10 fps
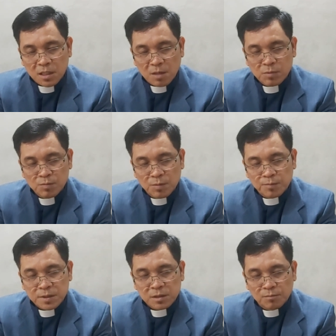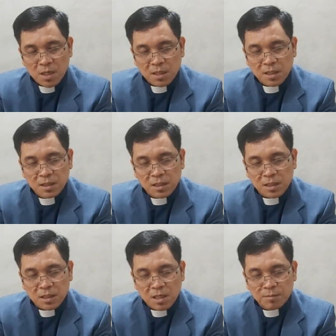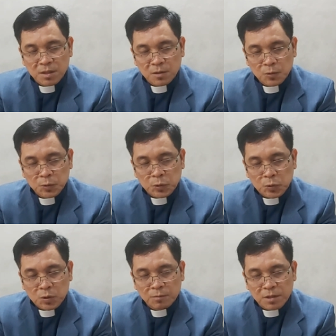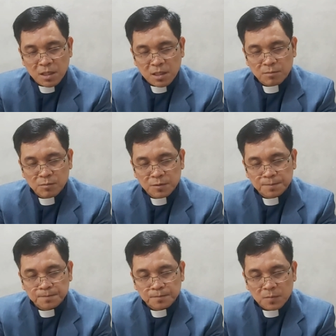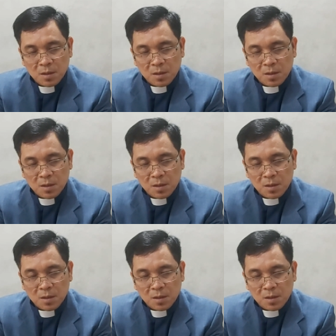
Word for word: agar kami mempersembahkan diri kami untuk kebenaran-Mu.